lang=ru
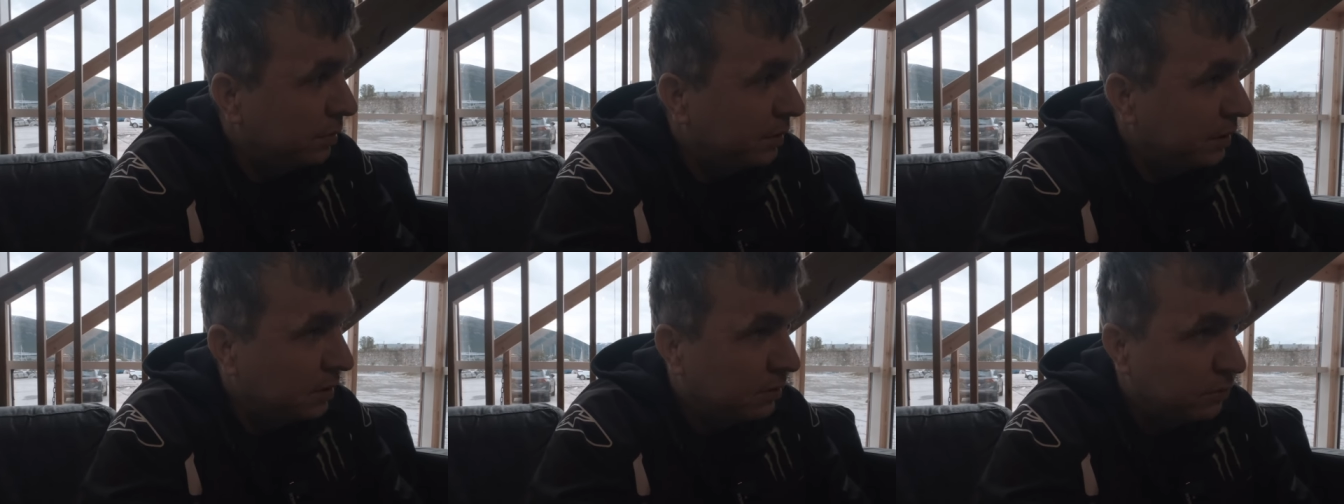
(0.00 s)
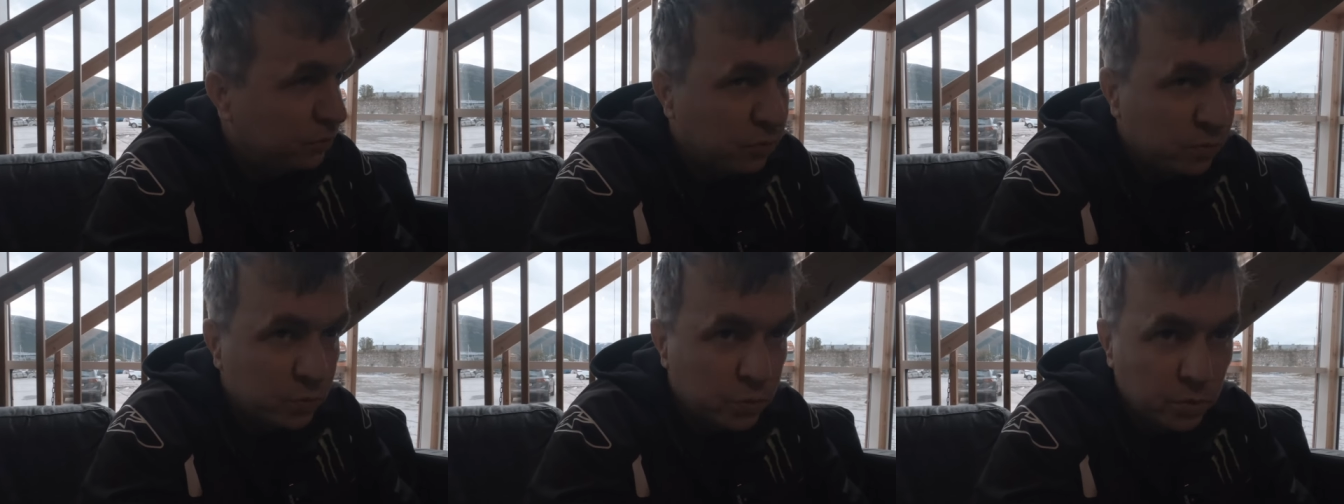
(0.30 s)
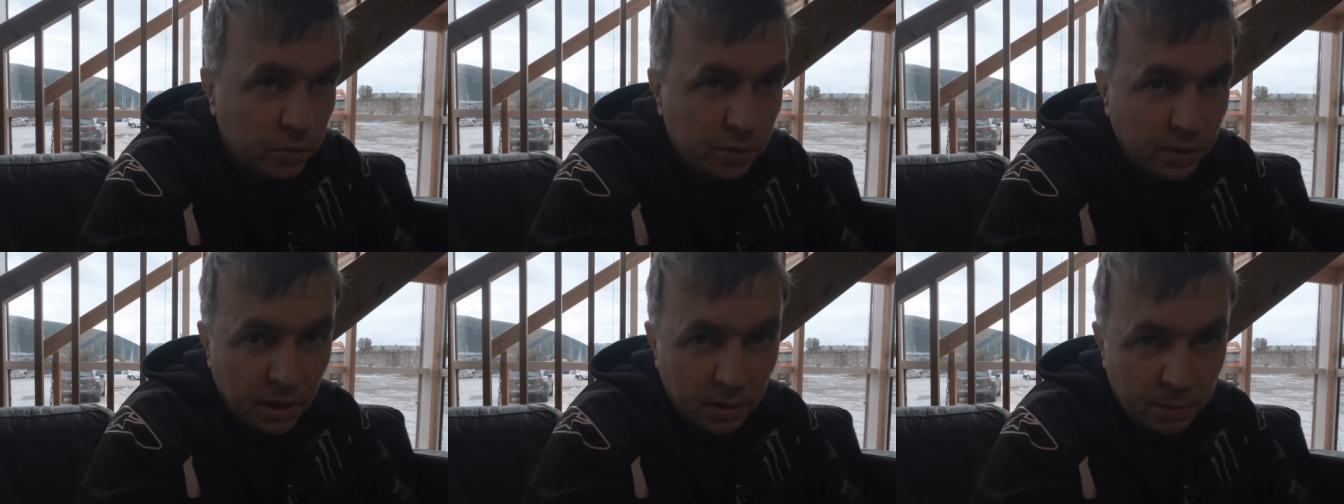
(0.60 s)
Дело в том,
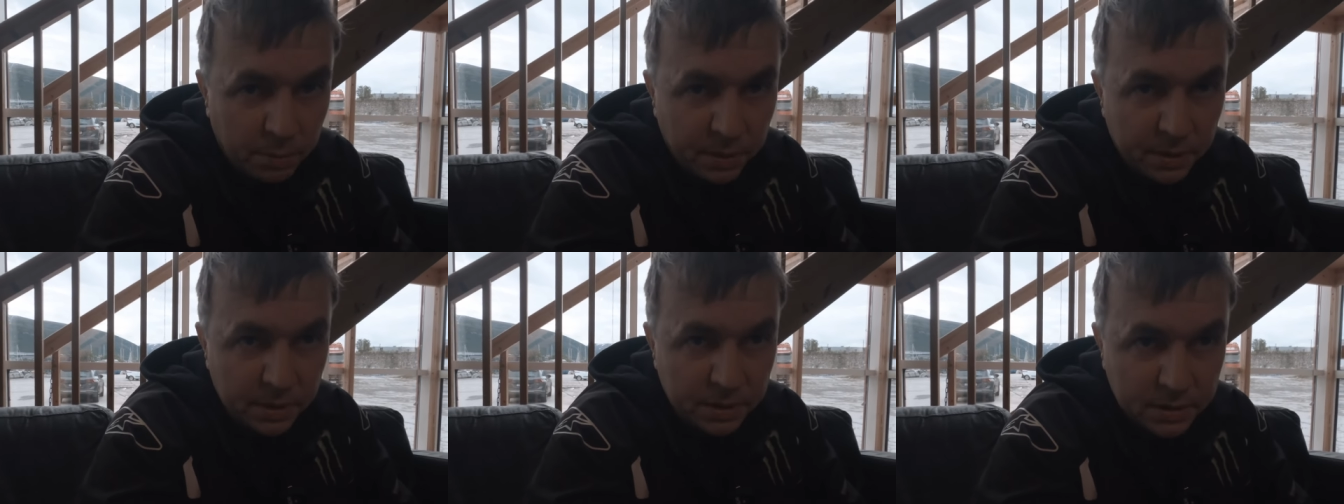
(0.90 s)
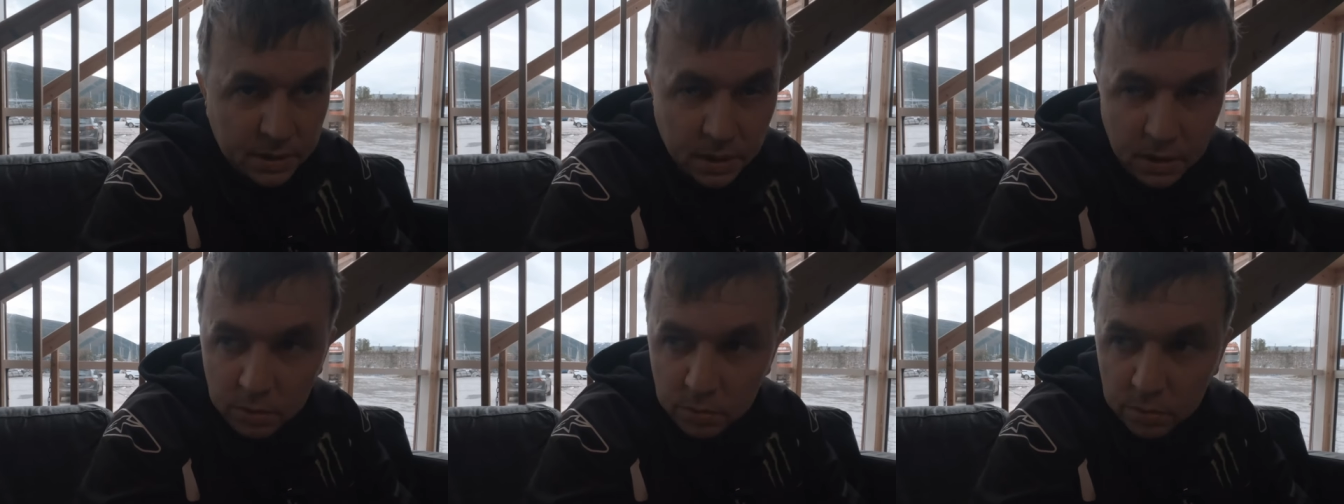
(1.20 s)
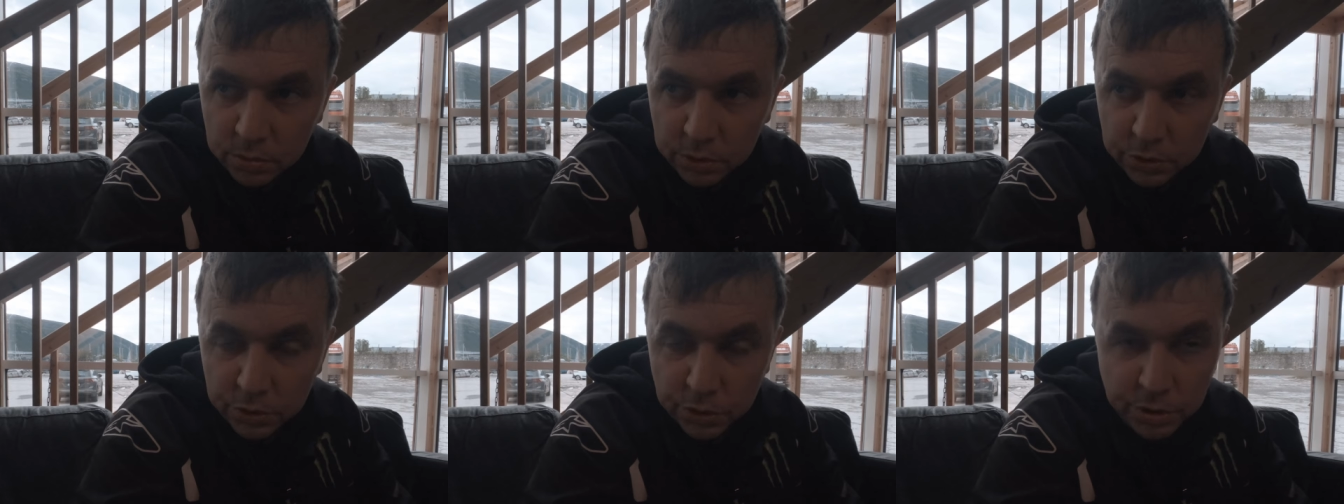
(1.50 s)
что я поискал
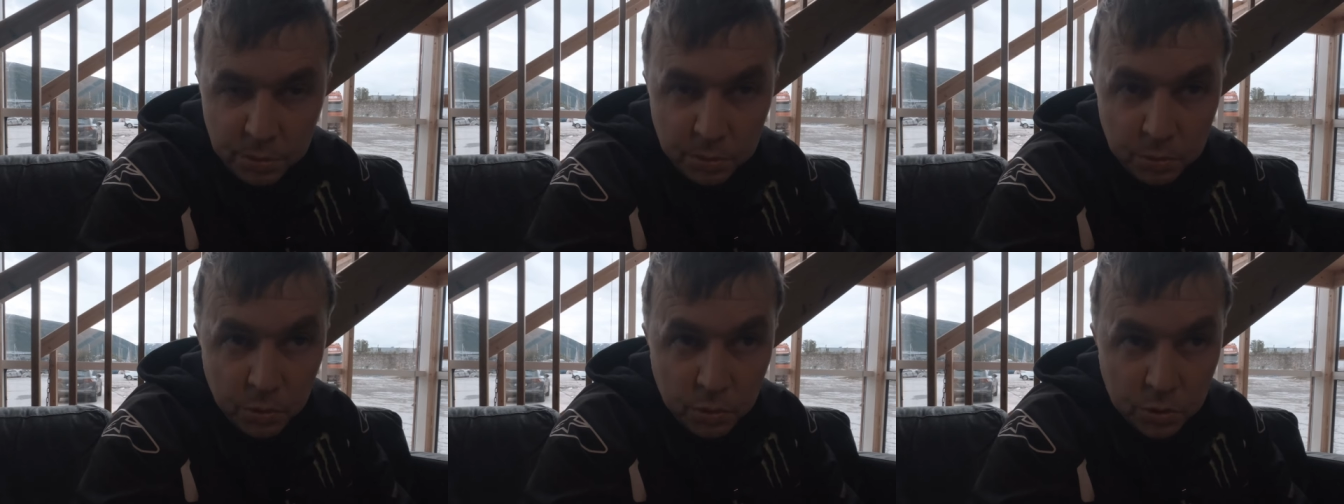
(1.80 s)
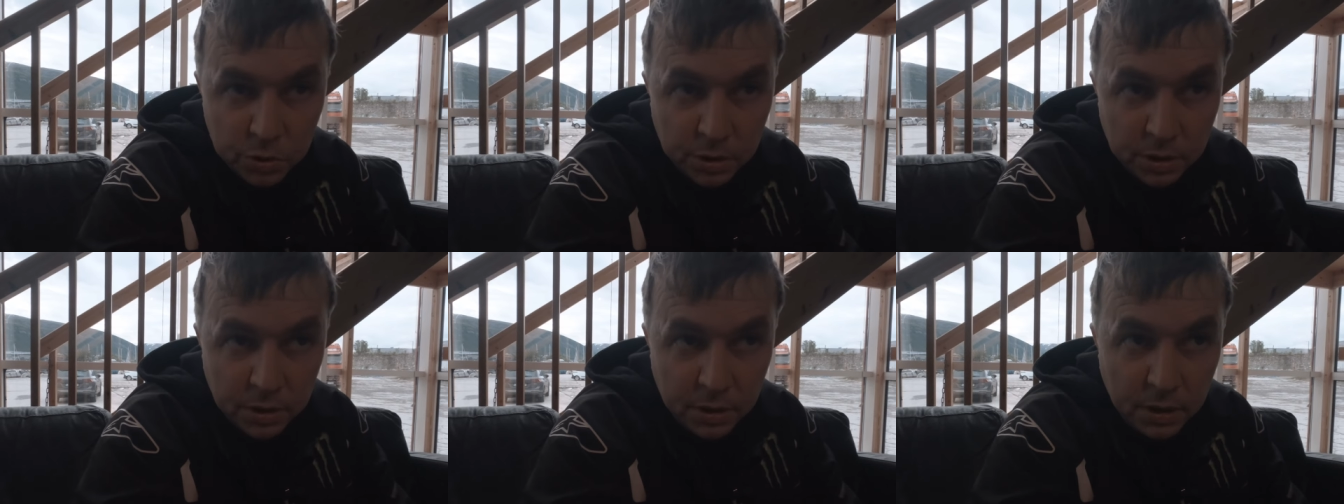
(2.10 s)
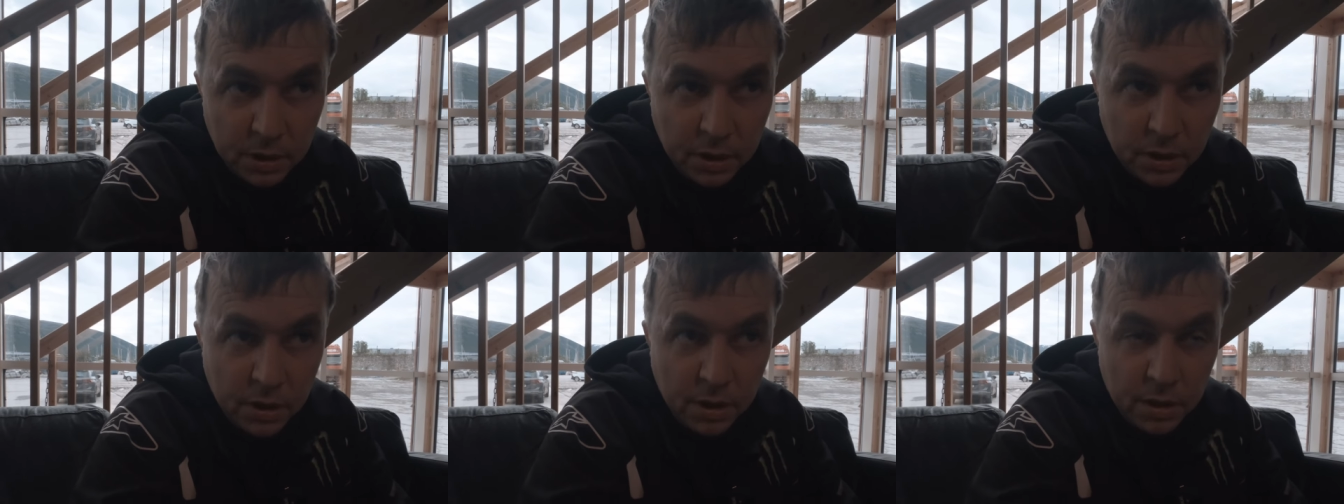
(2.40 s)
тут еще немножко.
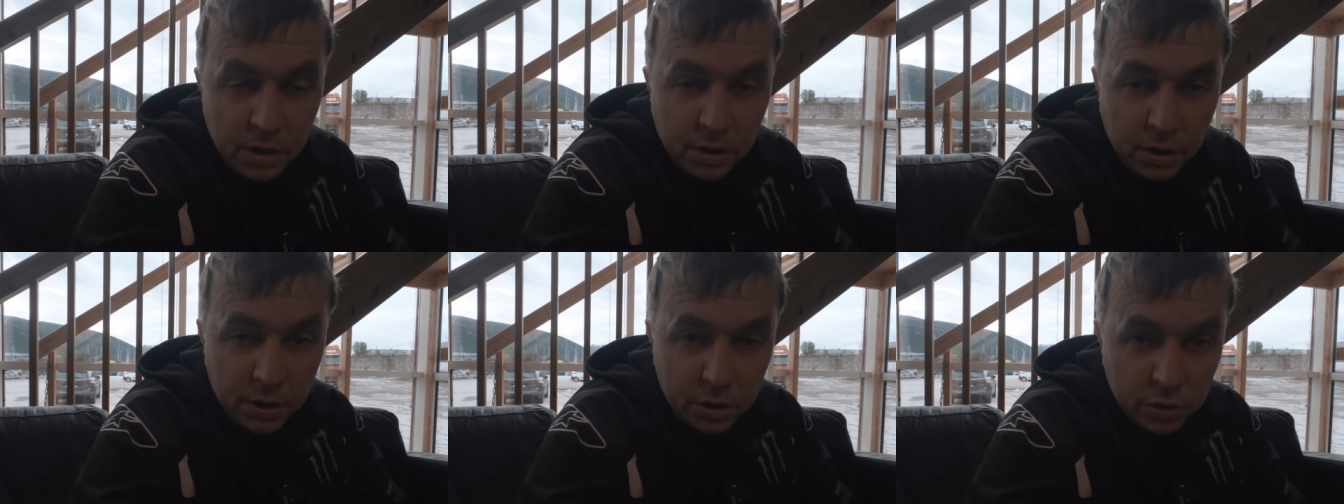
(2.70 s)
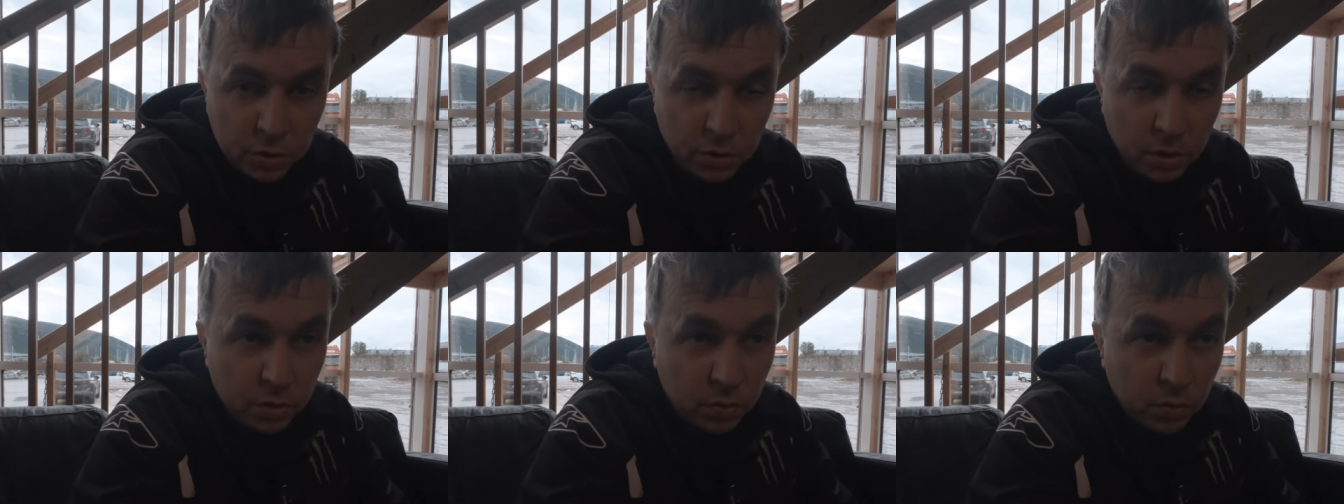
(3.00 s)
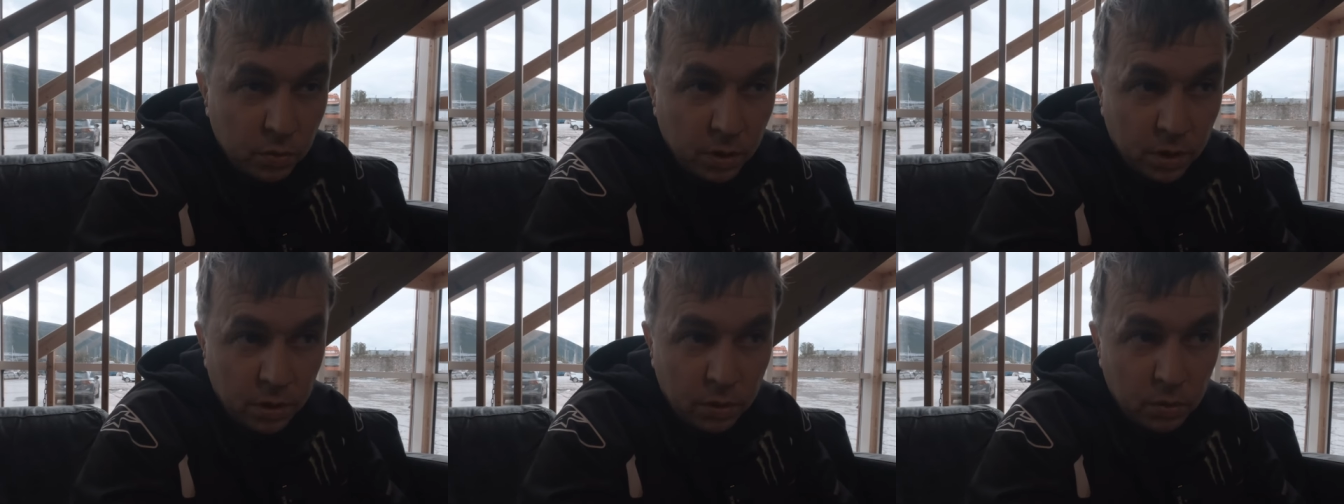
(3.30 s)
Нашел
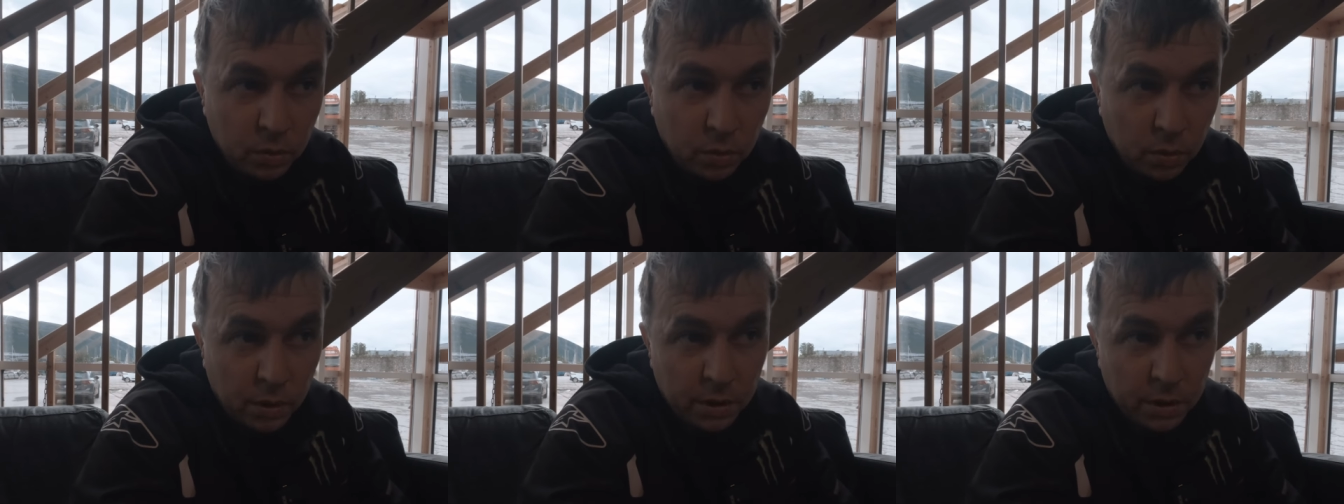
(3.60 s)
одну контору.